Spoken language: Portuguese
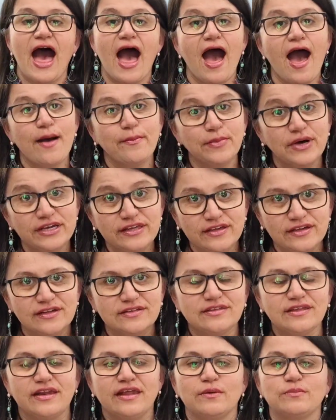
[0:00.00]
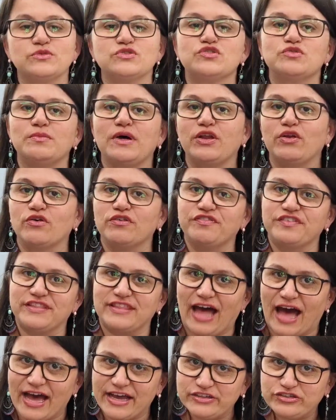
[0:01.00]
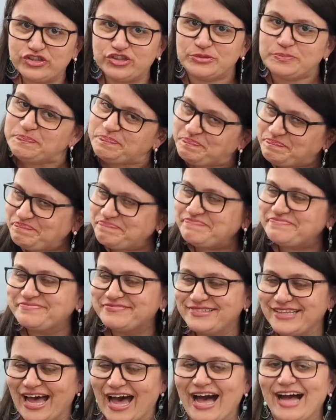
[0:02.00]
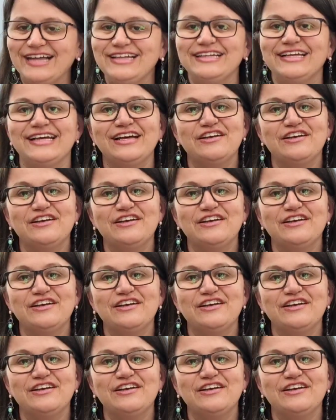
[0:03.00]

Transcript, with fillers: Amanhã teremos uma novidade, tá?